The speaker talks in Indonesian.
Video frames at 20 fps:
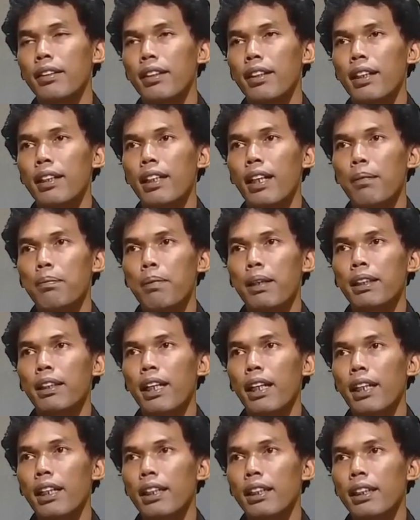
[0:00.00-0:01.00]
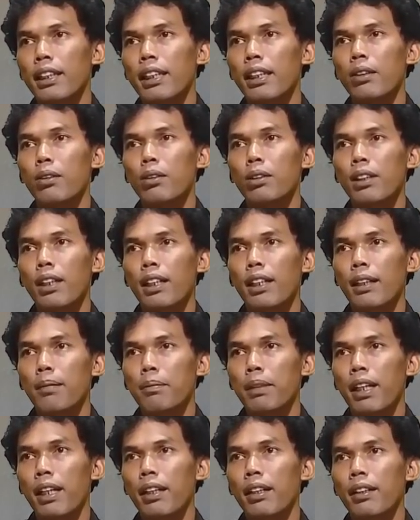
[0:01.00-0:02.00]
terdapat ID
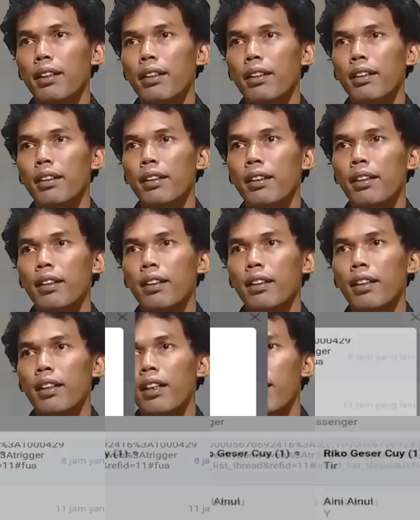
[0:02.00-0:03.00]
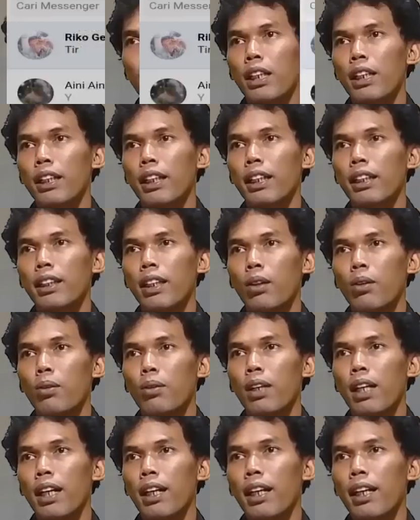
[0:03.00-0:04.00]
username-nya kemudian kita
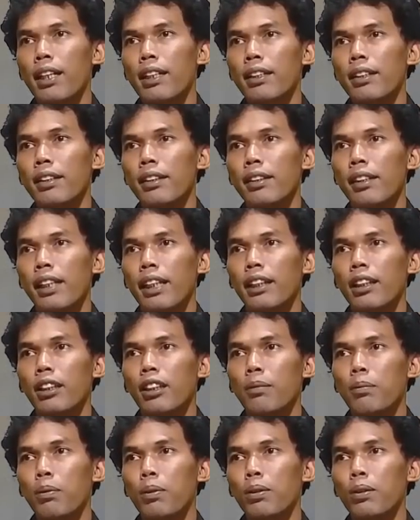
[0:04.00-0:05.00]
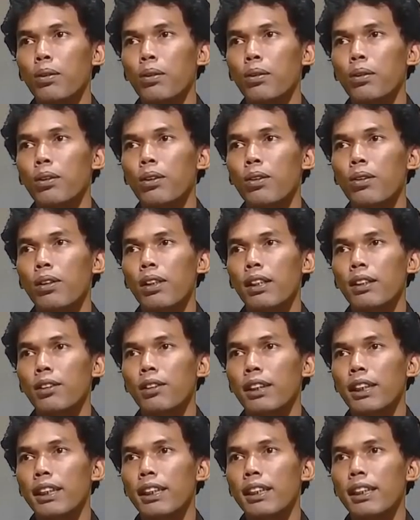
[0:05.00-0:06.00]
gunakan link tersebut untuk
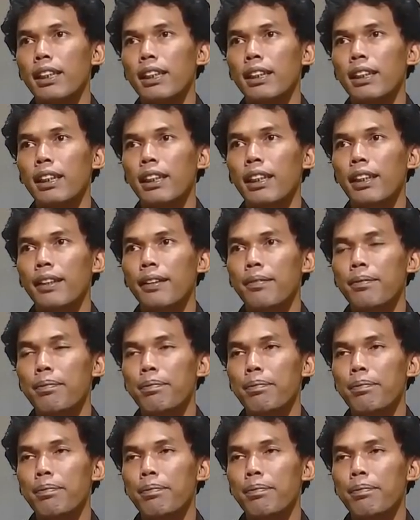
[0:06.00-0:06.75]
legend di sini